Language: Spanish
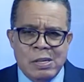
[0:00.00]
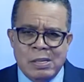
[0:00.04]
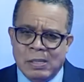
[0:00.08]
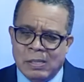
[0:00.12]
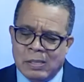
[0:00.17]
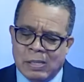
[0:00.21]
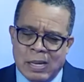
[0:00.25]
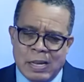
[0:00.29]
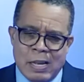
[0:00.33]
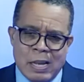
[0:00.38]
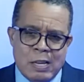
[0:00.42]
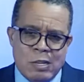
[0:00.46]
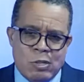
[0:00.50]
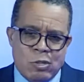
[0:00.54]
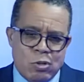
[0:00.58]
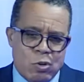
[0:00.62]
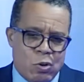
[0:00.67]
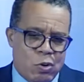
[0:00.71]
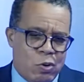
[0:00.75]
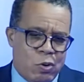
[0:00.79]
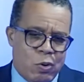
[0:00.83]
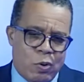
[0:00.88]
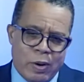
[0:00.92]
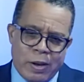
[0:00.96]
De
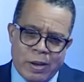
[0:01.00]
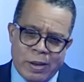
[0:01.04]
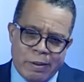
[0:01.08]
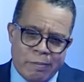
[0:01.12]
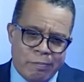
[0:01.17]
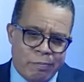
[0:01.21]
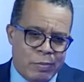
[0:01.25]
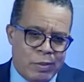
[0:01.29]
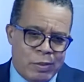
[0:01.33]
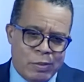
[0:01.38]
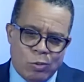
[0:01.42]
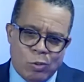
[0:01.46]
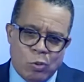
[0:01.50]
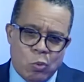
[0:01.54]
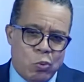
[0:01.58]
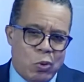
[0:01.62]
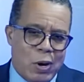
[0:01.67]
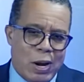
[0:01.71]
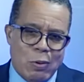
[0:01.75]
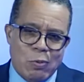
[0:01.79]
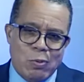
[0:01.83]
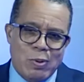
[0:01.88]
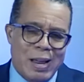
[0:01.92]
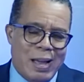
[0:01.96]
hecho, en
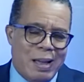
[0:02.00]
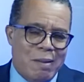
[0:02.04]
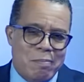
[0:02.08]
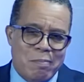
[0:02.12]
dura una,